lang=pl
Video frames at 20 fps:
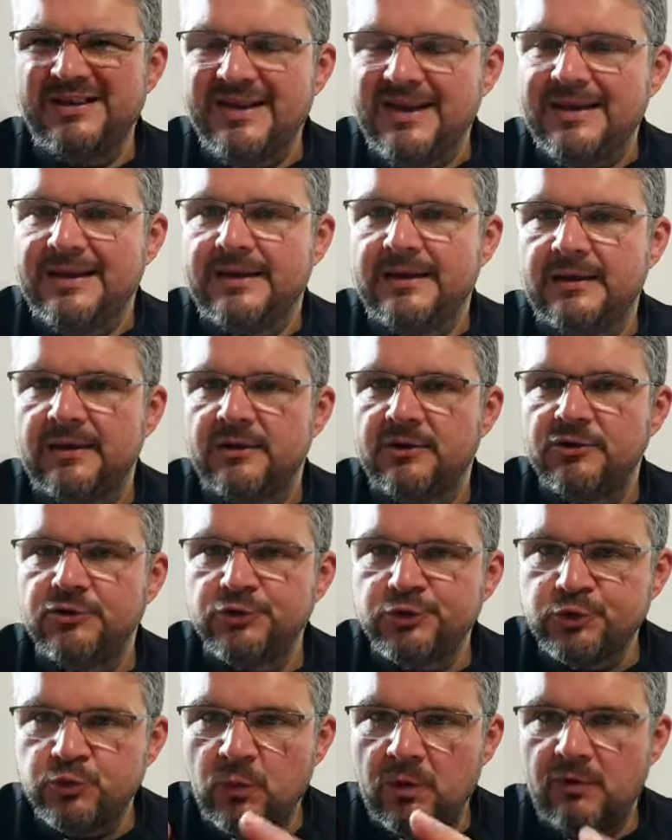Nie.
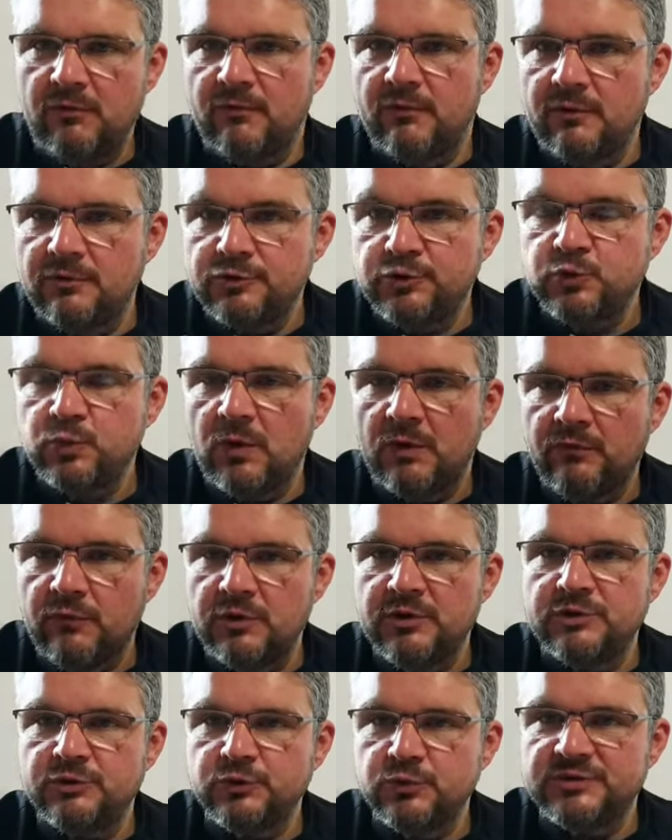Słowo, słowo
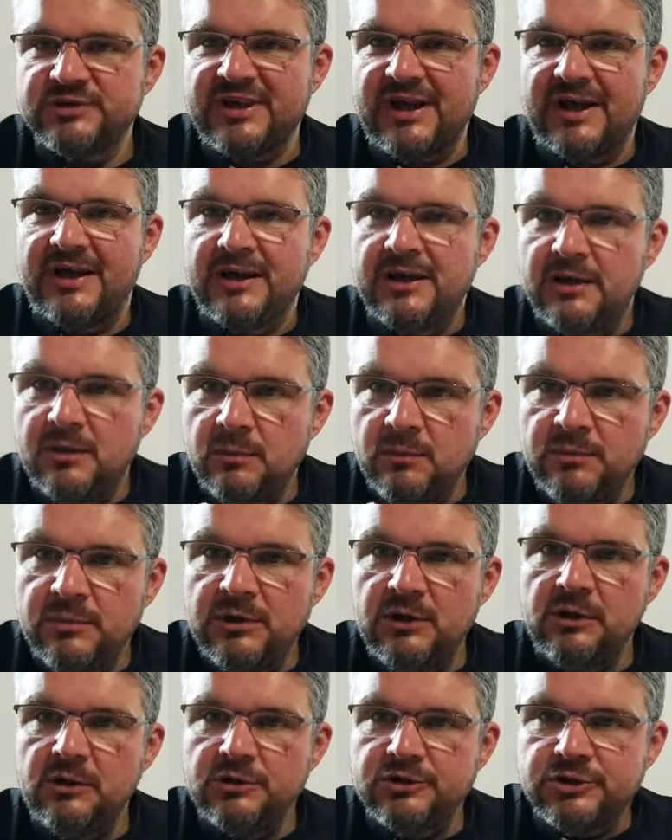Jezusa.
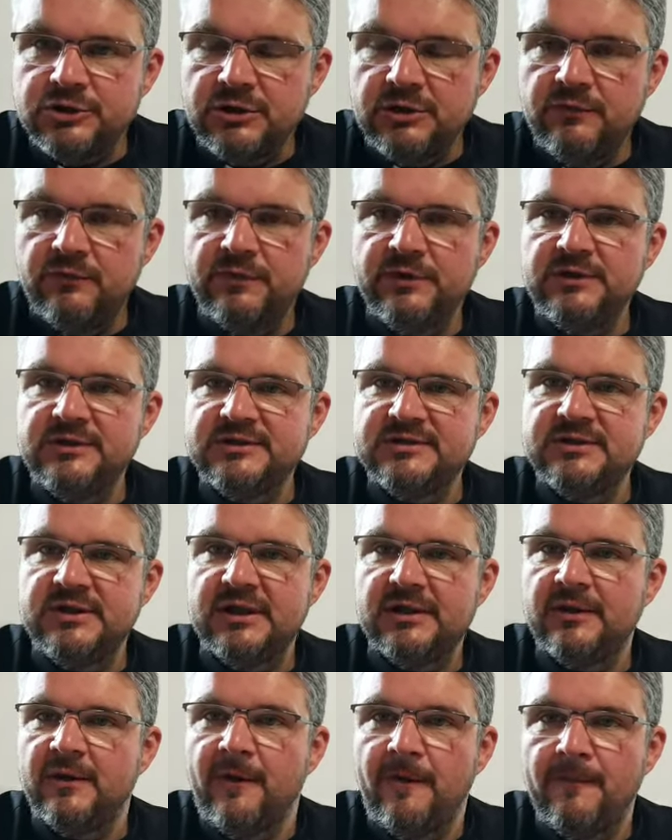Milcz i wyjdź z
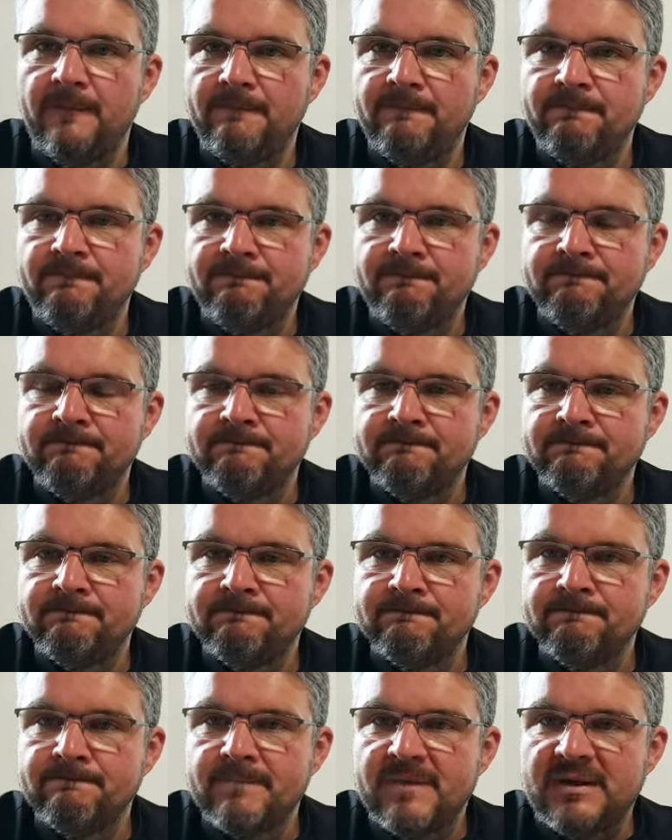niego.
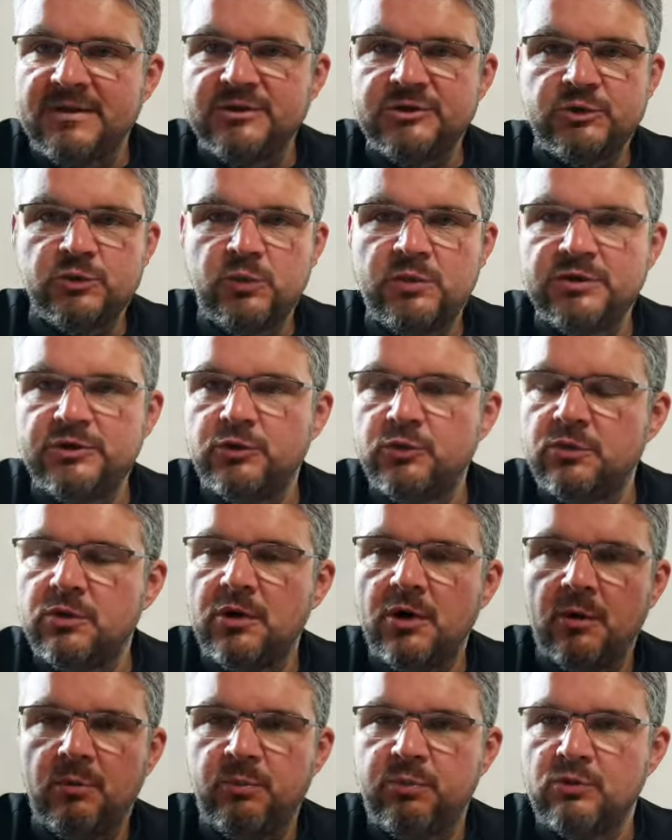I zły duch
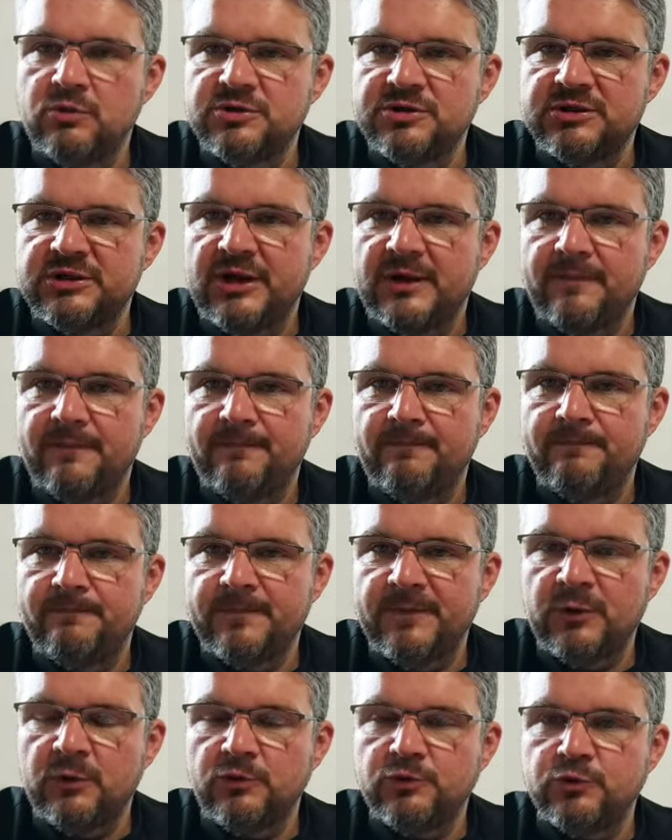opuszcza
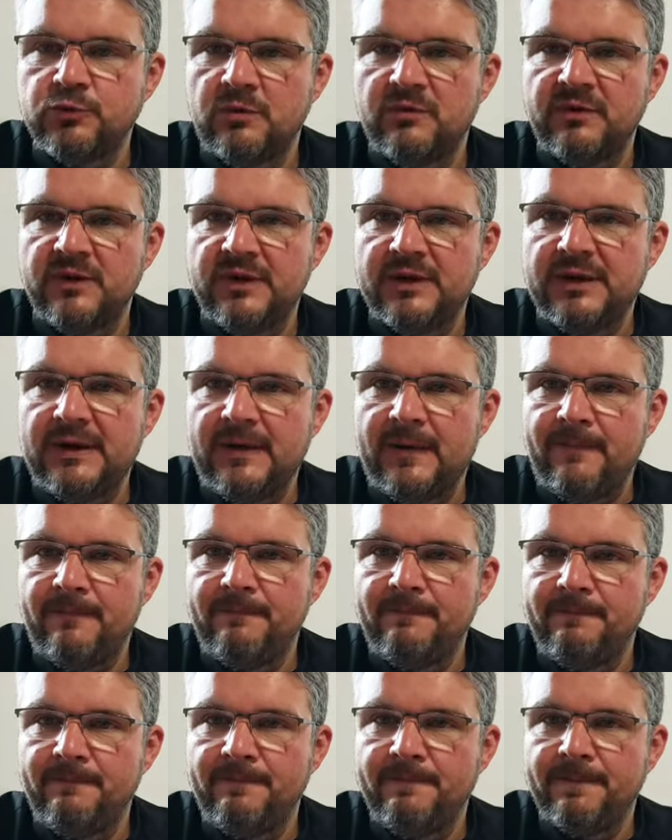tego człowieka.
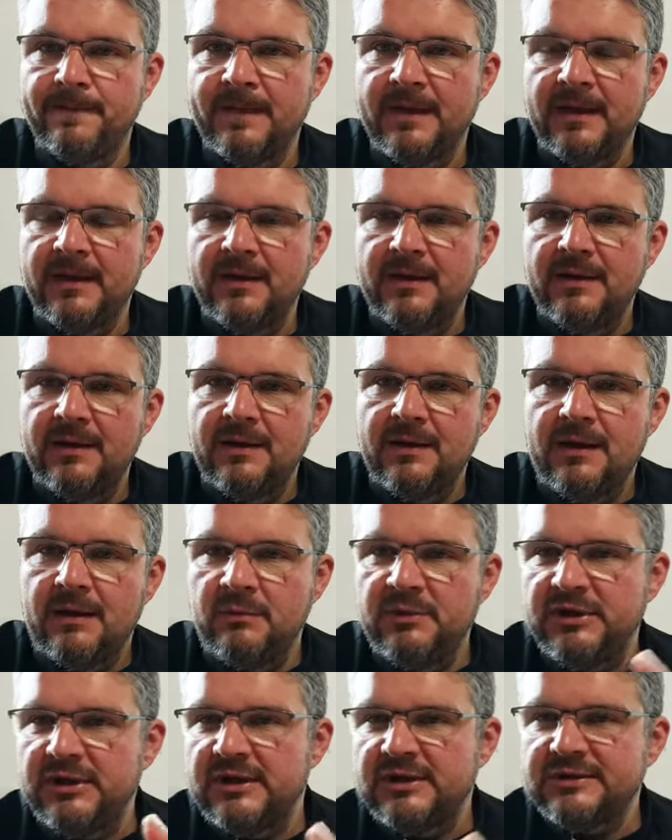A
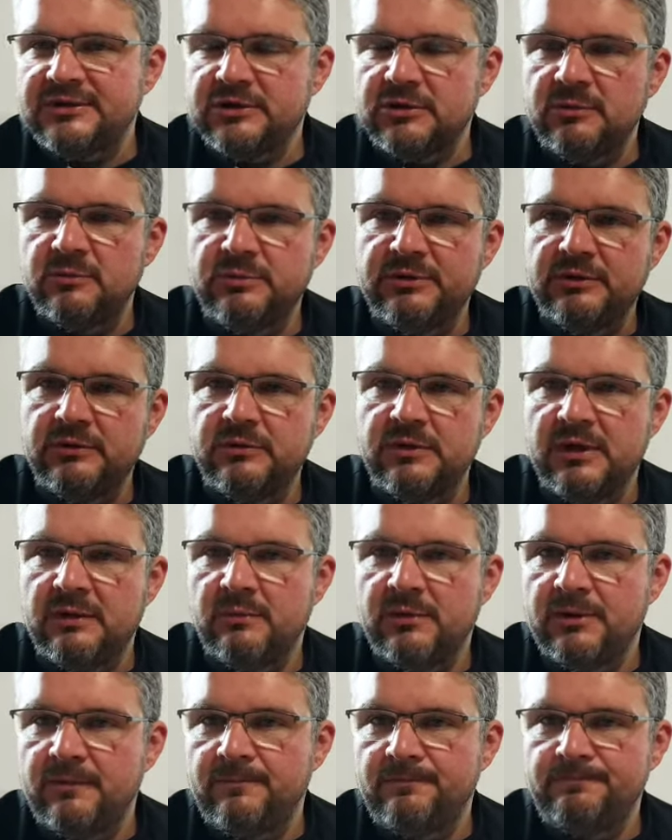my nieraz
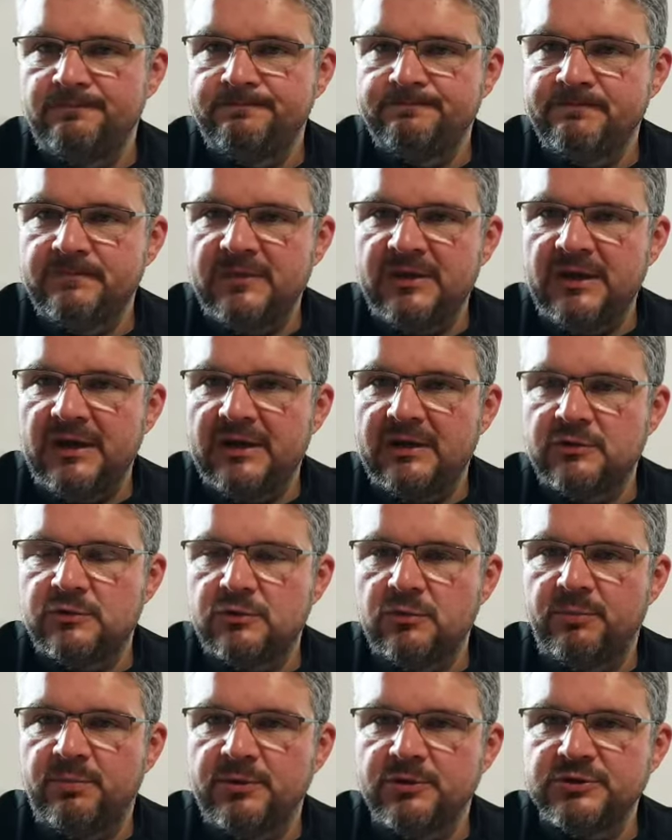kombinujemy, jak
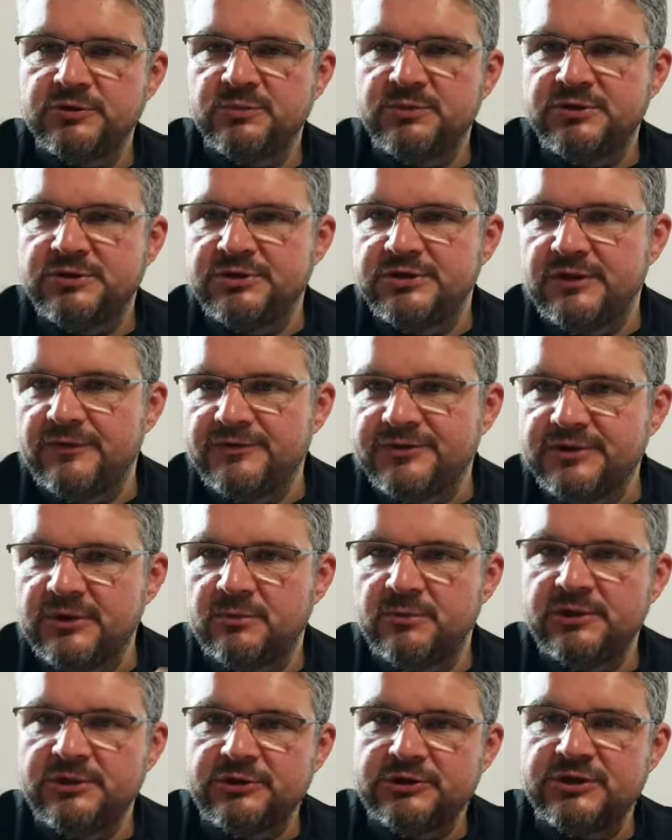tu pozbyć się w
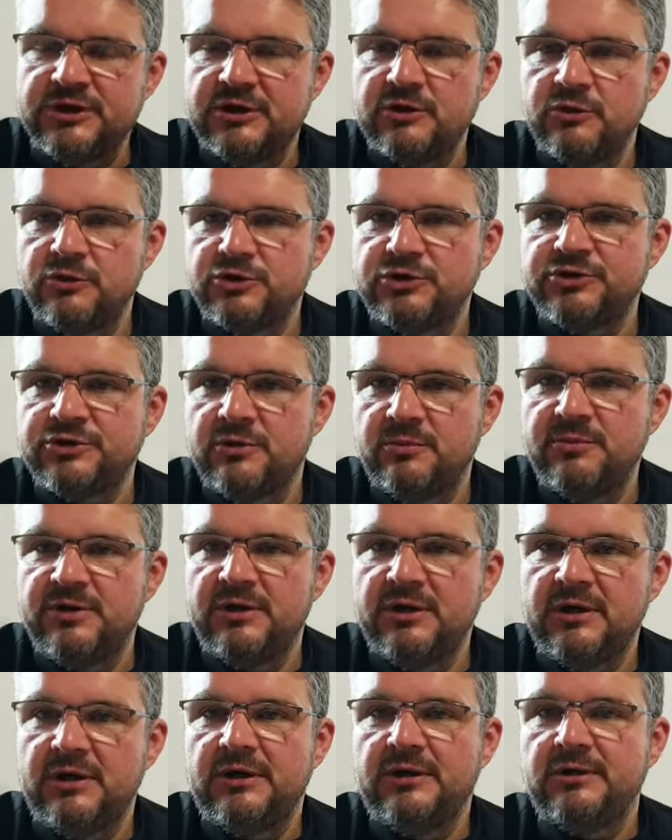sobie czegoś, co
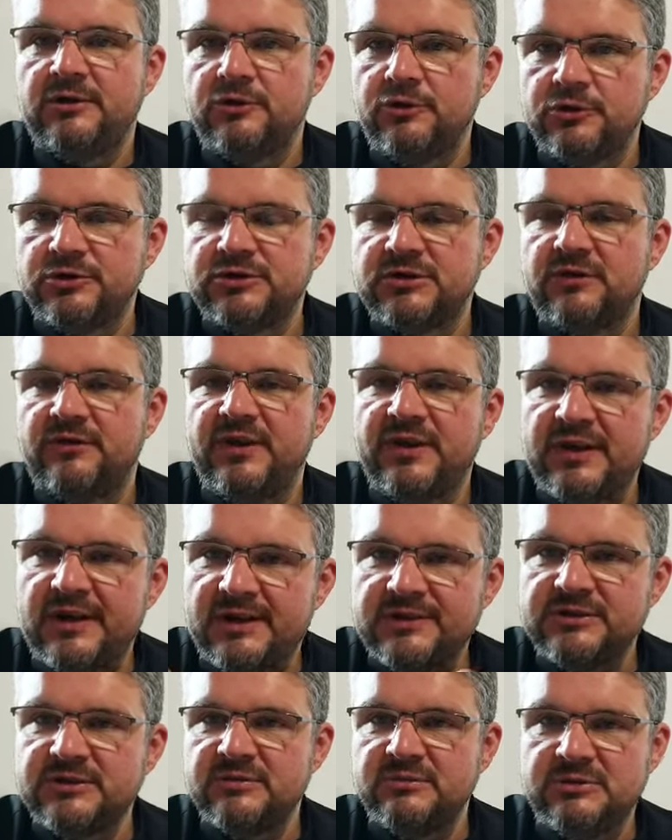mi
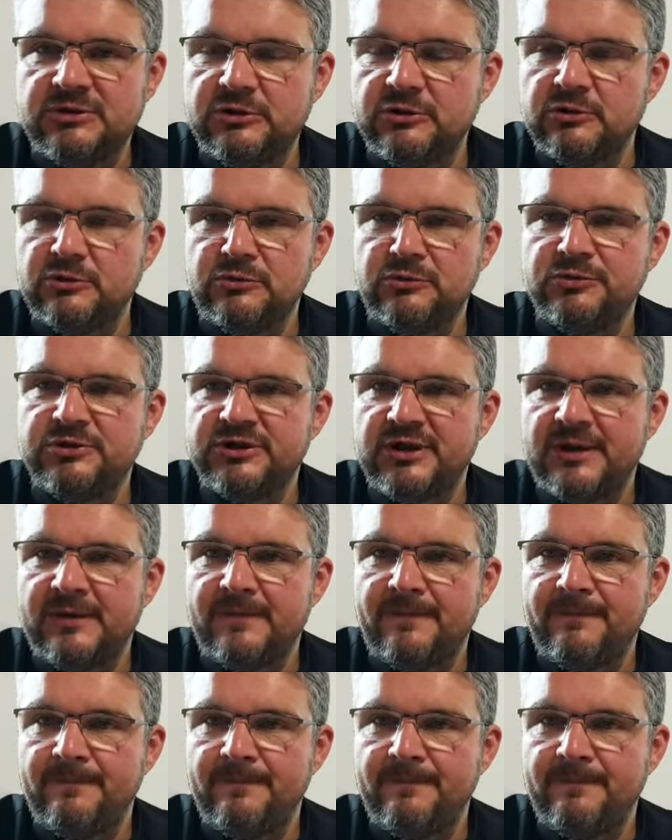doskwiera, co mi dokucza.